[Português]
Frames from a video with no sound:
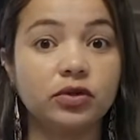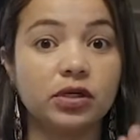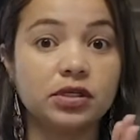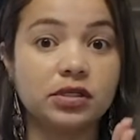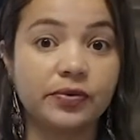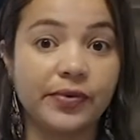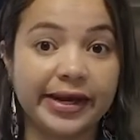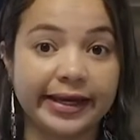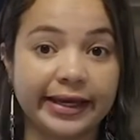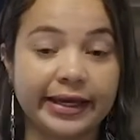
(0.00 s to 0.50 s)
que
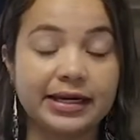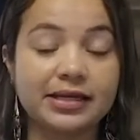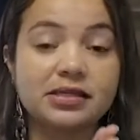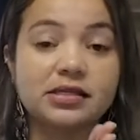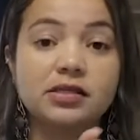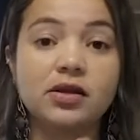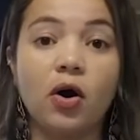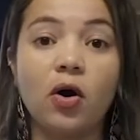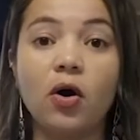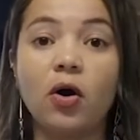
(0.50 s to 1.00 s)
são aquelas
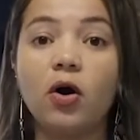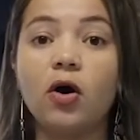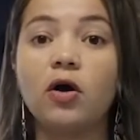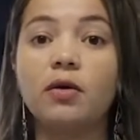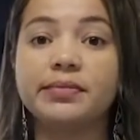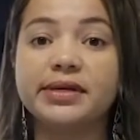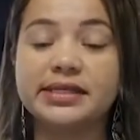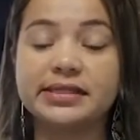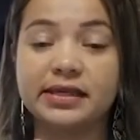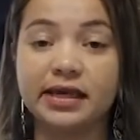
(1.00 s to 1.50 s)

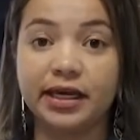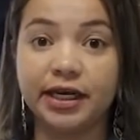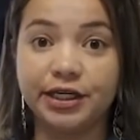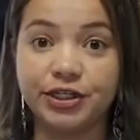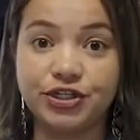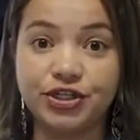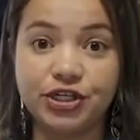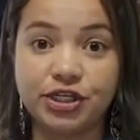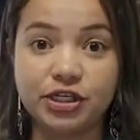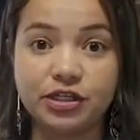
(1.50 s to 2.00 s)
normas
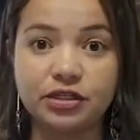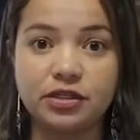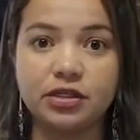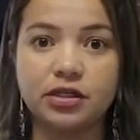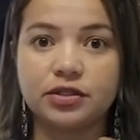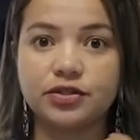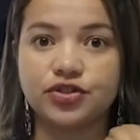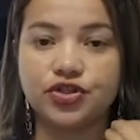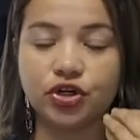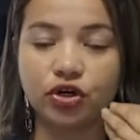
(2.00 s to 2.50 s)

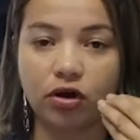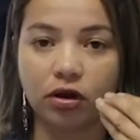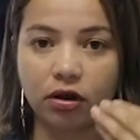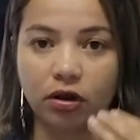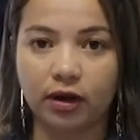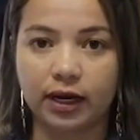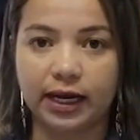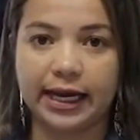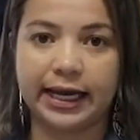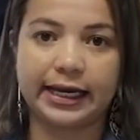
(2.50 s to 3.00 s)
certinhas de
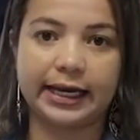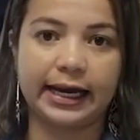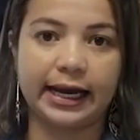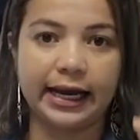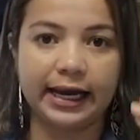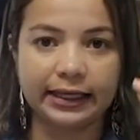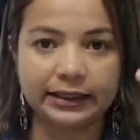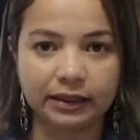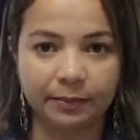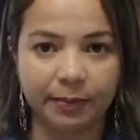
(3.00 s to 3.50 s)
colocar
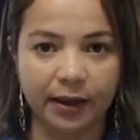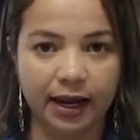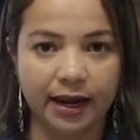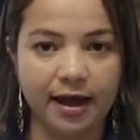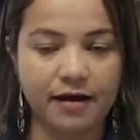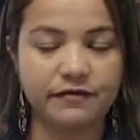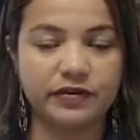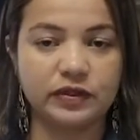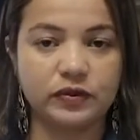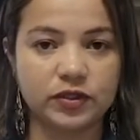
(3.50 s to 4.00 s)
cada
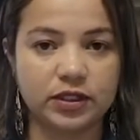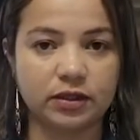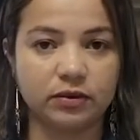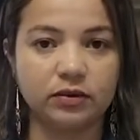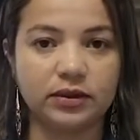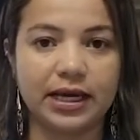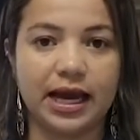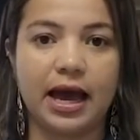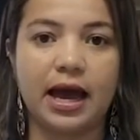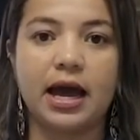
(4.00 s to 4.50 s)
palavra no seu
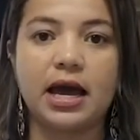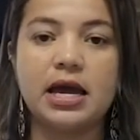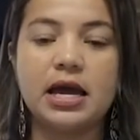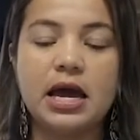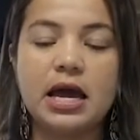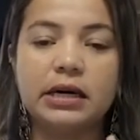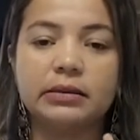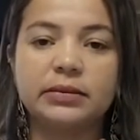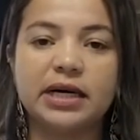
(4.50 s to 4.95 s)
lugar,